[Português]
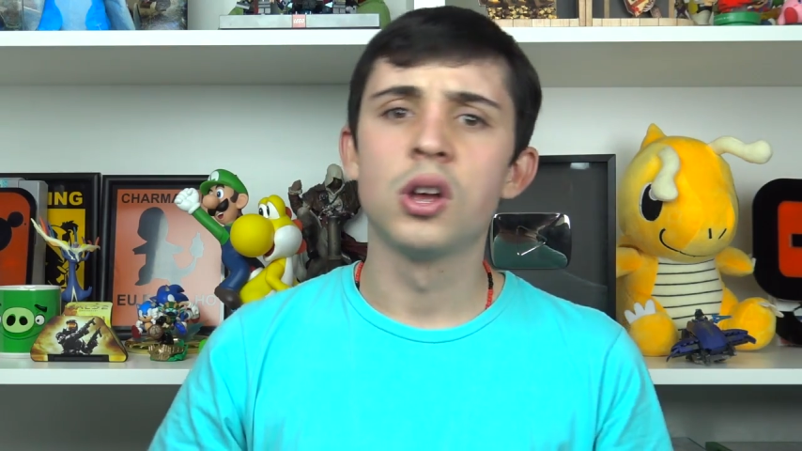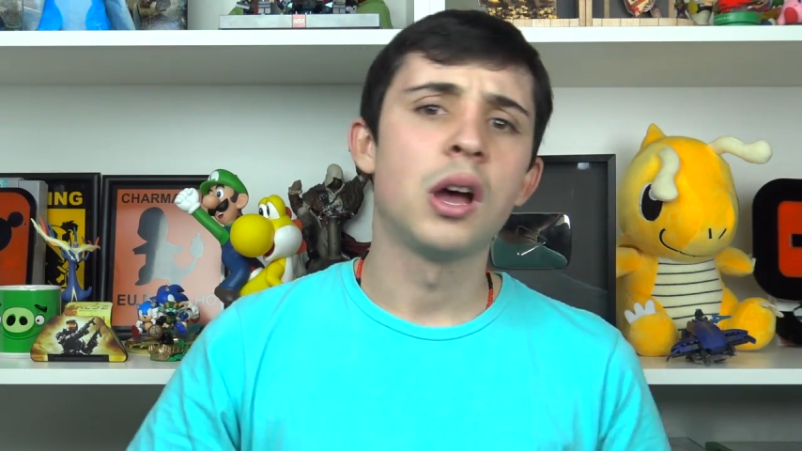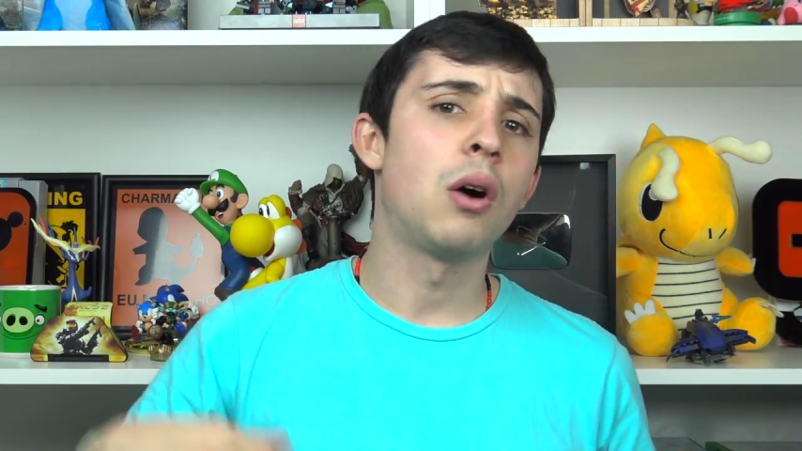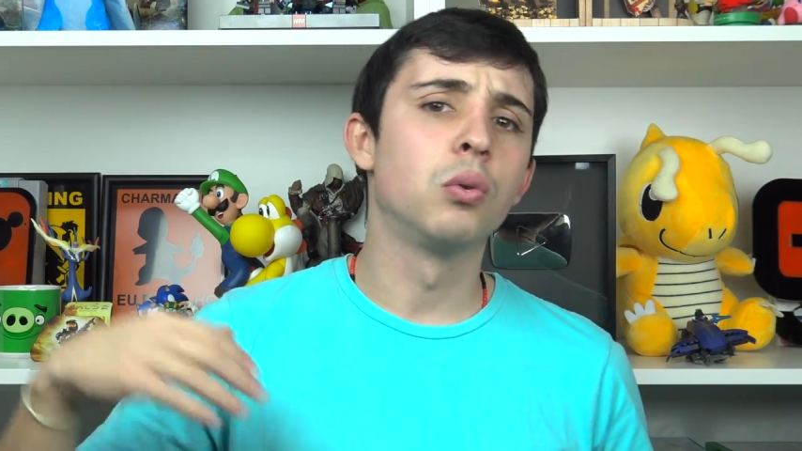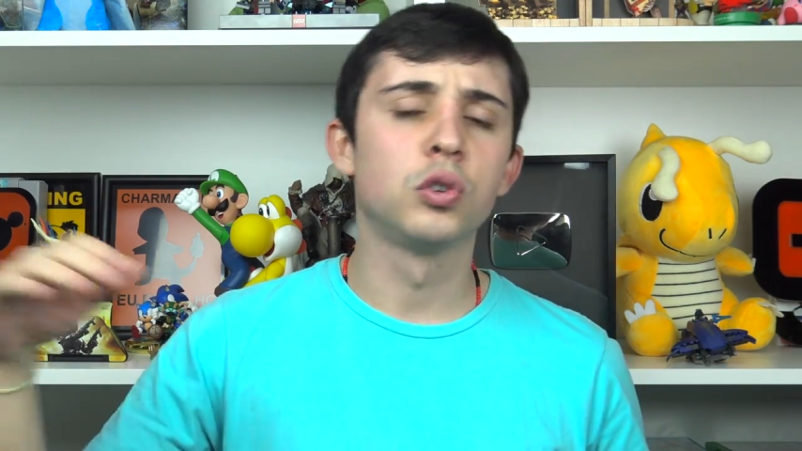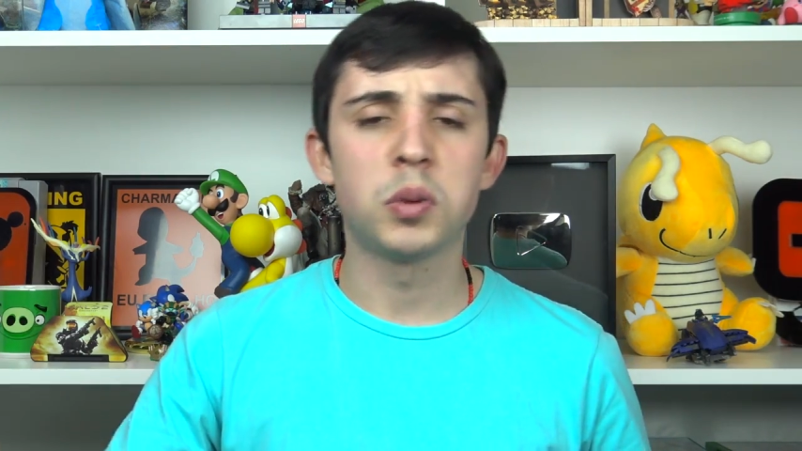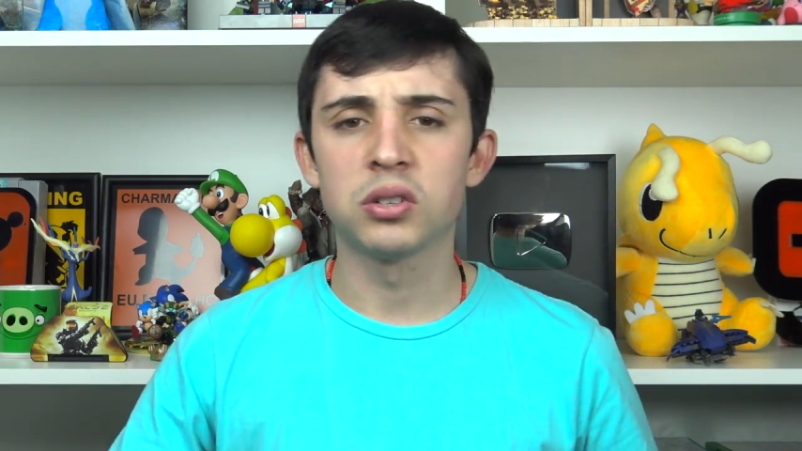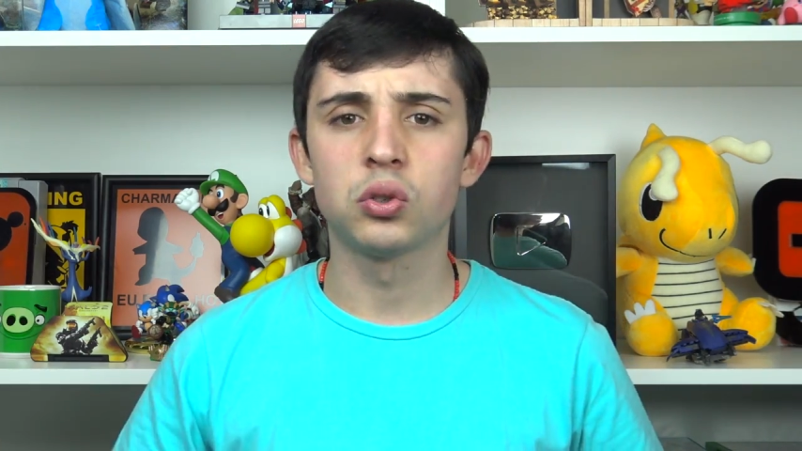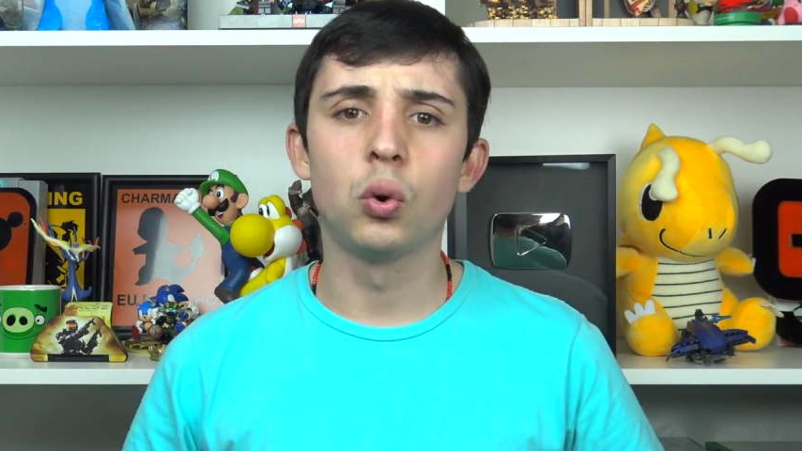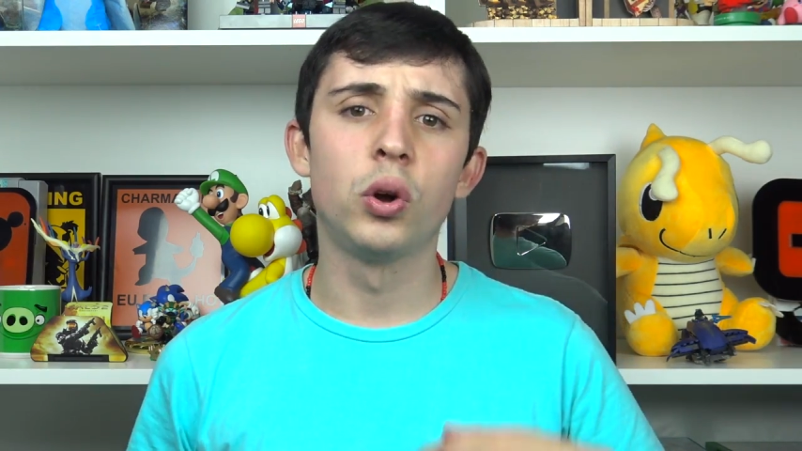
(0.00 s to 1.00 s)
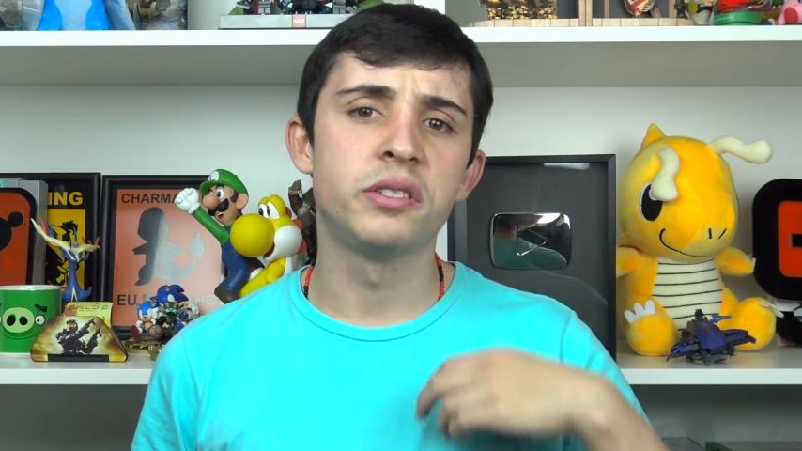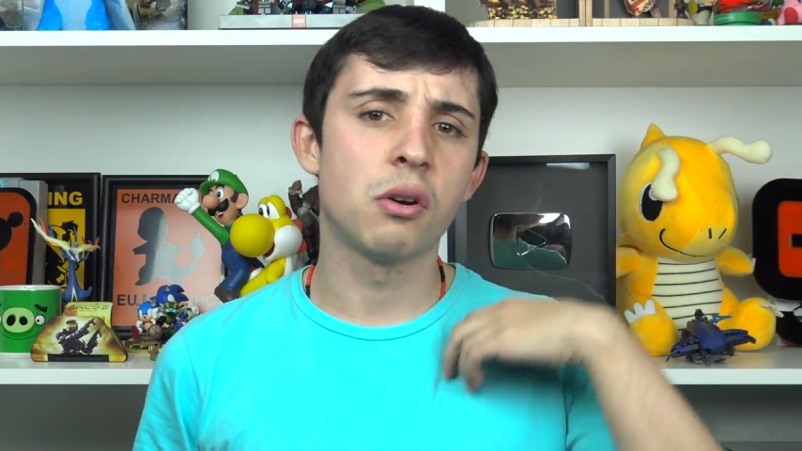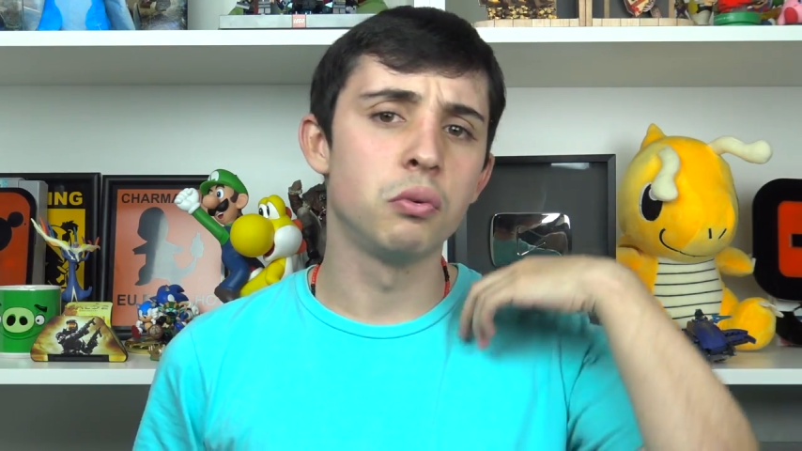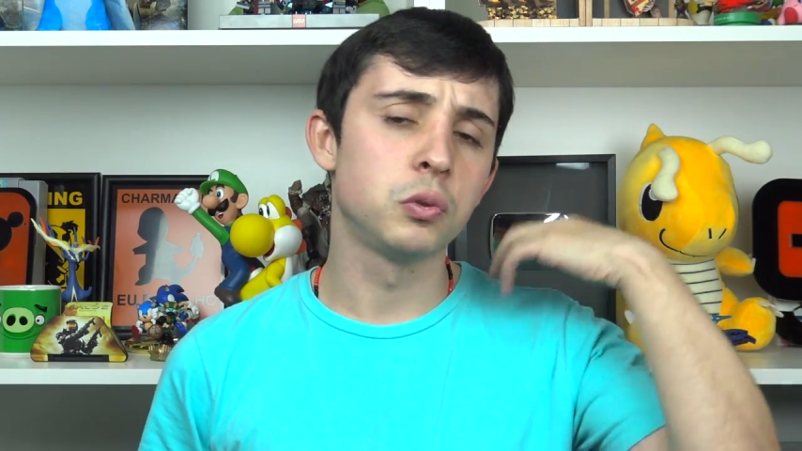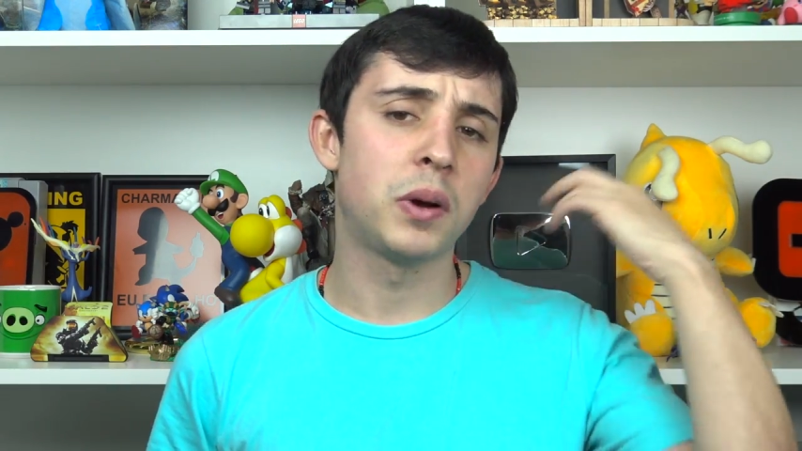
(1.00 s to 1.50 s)
alguns pastores,
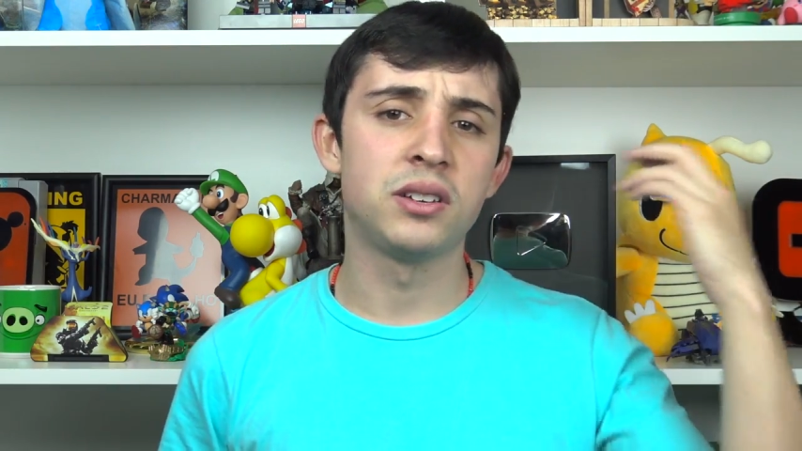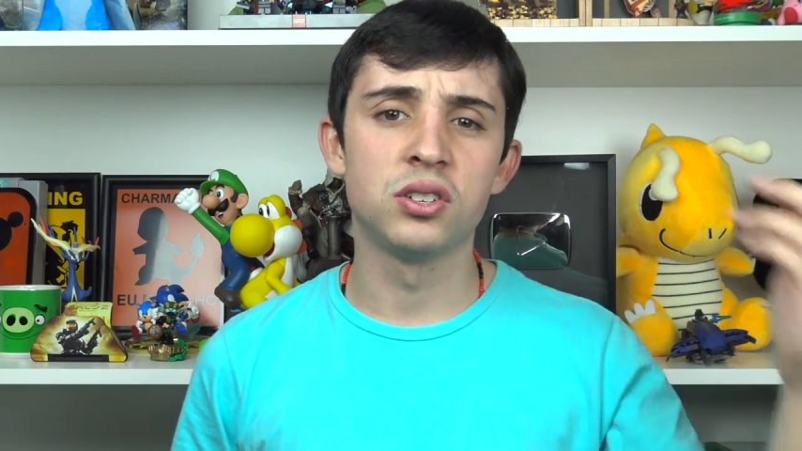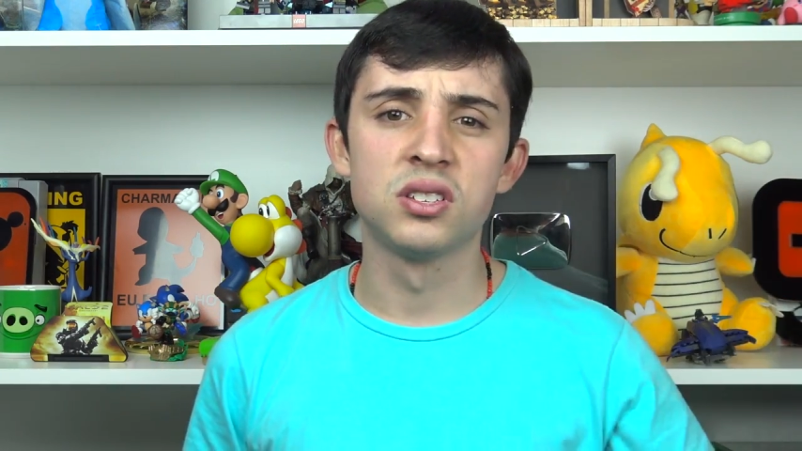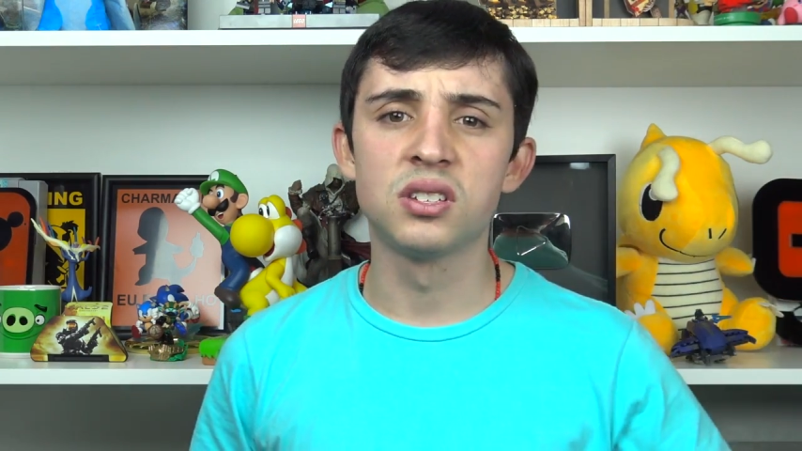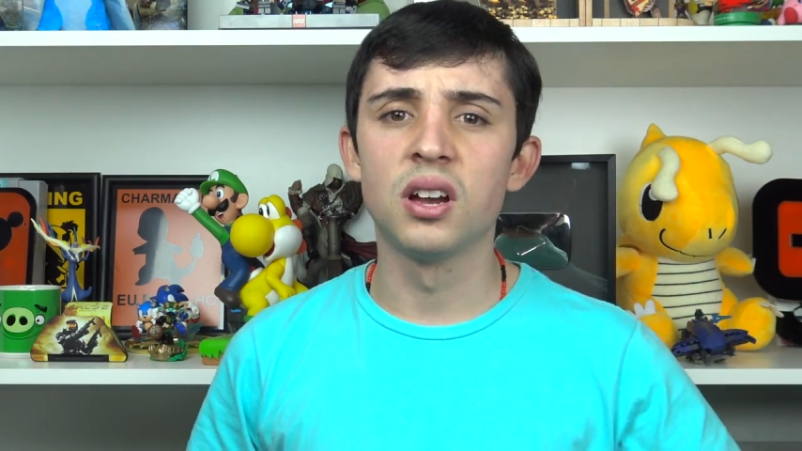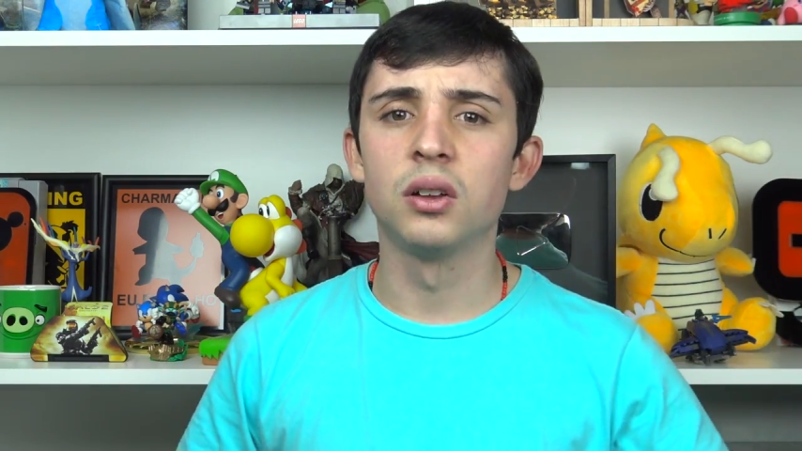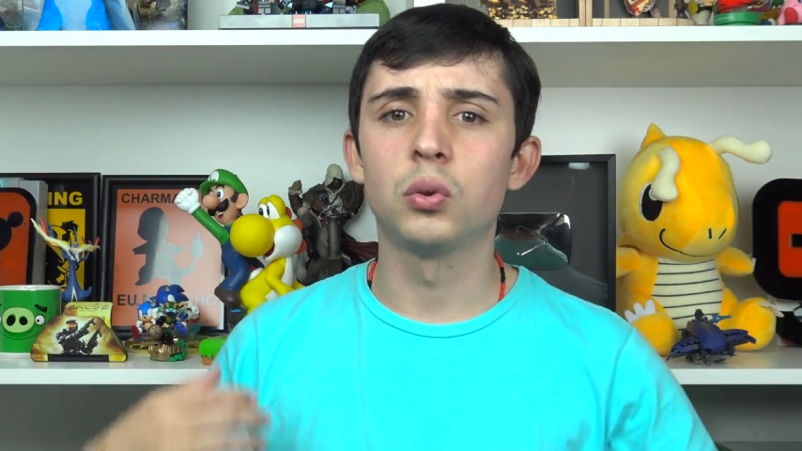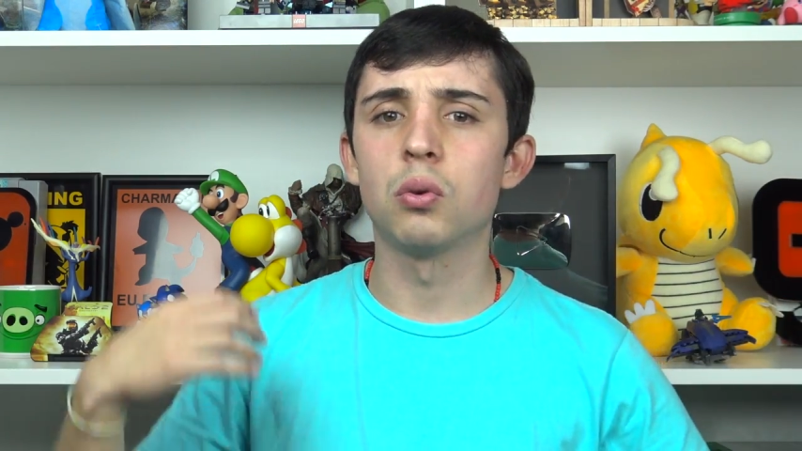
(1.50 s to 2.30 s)
alguns pais de santo,